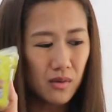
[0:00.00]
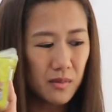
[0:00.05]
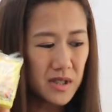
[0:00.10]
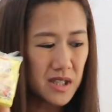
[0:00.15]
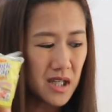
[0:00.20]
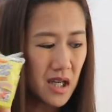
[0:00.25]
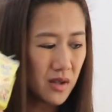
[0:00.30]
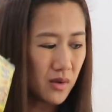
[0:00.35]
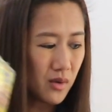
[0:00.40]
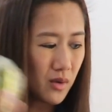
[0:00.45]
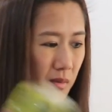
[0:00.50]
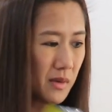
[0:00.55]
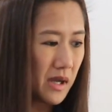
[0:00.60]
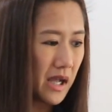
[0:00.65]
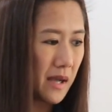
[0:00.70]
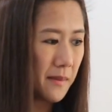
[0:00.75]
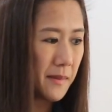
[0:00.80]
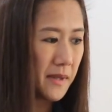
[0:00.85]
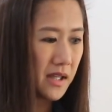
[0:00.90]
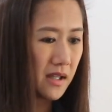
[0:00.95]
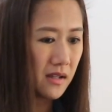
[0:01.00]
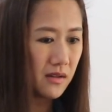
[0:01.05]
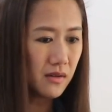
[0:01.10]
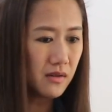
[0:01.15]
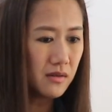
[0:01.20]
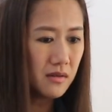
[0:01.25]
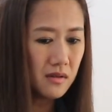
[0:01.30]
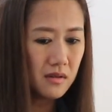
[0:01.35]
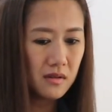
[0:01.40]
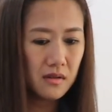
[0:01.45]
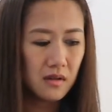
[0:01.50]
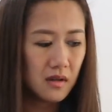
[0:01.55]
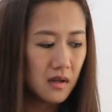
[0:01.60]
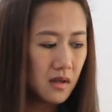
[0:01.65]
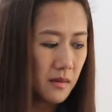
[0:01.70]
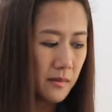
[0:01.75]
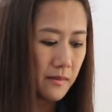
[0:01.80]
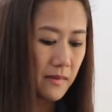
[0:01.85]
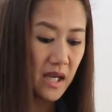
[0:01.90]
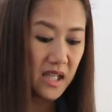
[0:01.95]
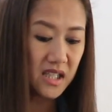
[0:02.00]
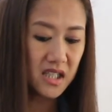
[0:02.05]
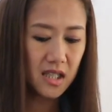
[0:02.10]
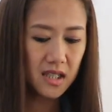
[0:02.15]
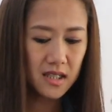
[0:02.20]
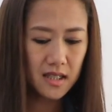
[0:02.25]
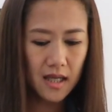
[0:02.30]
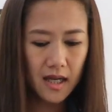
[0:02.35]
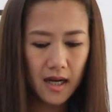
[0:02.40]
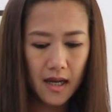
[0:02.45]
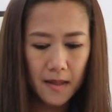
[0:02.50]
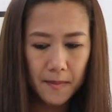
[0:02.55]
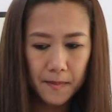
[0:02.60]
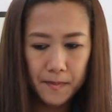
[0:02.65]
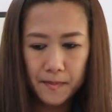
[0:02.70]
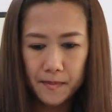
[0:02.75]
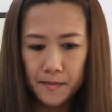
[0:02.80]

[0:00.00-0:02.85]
masyadong gumagamit nito. Magic sarap.